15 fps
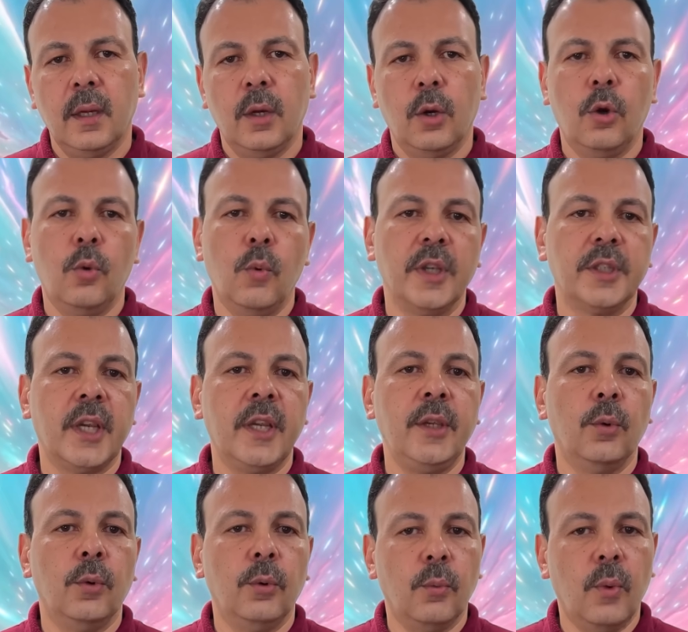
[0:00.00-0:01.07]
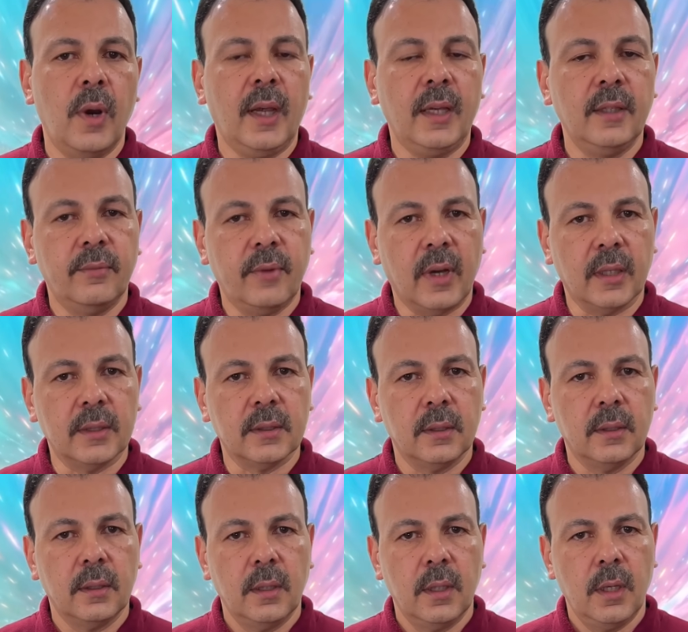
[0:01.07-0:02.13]
هو شيء واحد فقط
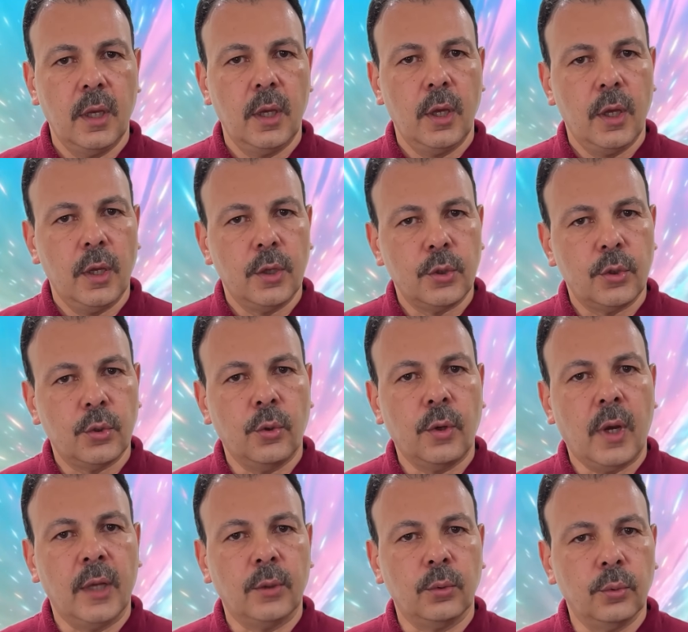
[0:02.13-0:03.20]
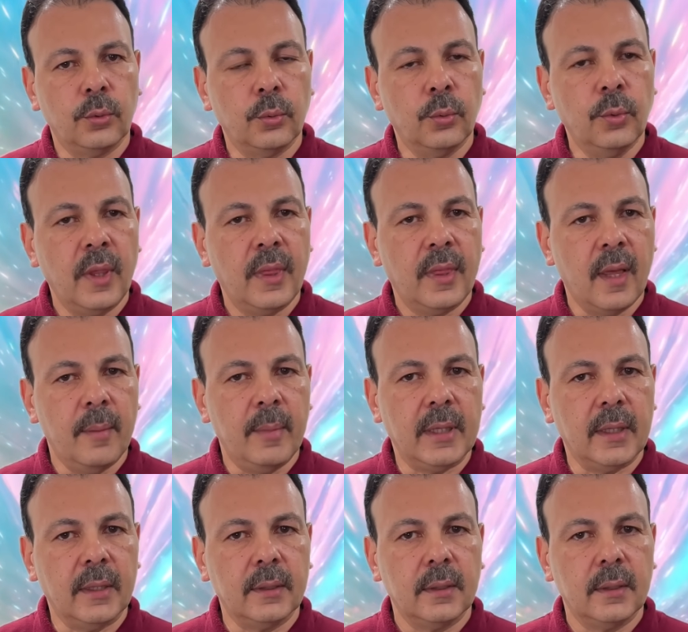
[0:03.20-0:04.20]
سرعة الضوء الثابتة